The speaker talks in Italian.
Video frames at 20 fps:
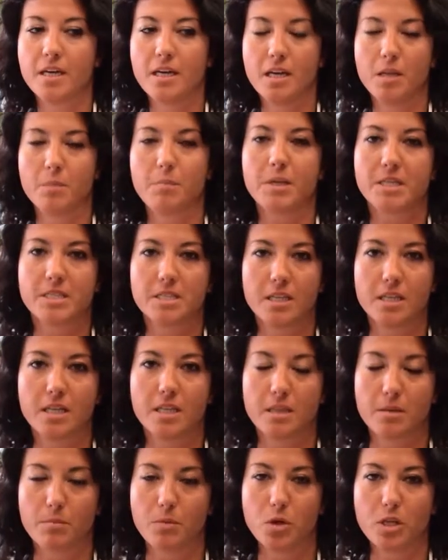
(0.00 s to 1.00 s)
Il
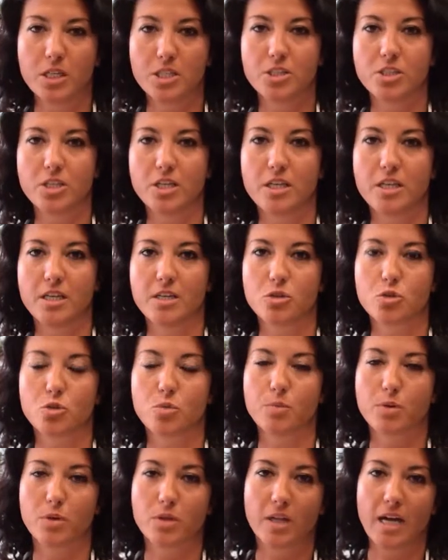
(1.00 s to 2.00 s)
presidente Bonaccini,
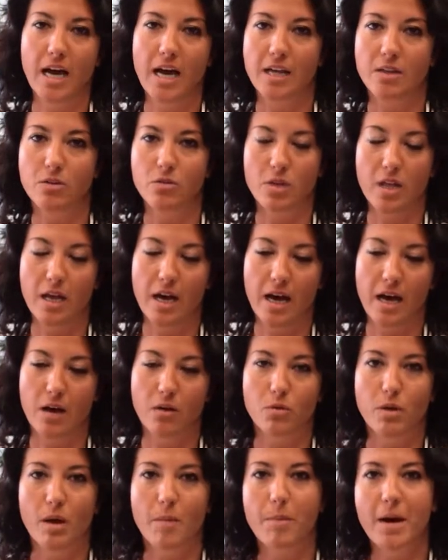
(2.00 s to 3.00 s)
supportato da
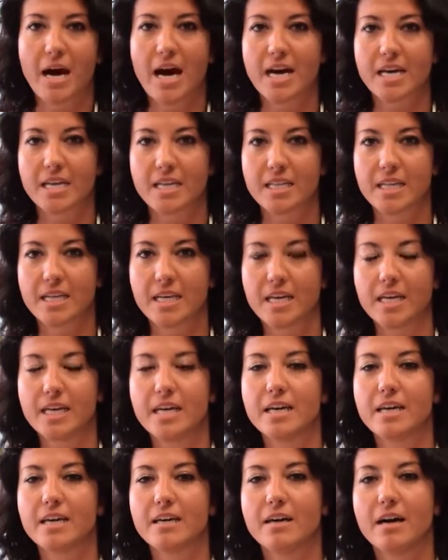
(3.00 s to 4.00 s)
una
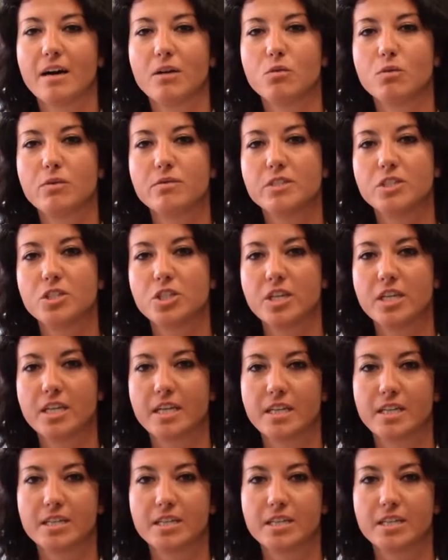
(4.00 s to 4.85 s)
parte a lui vicina,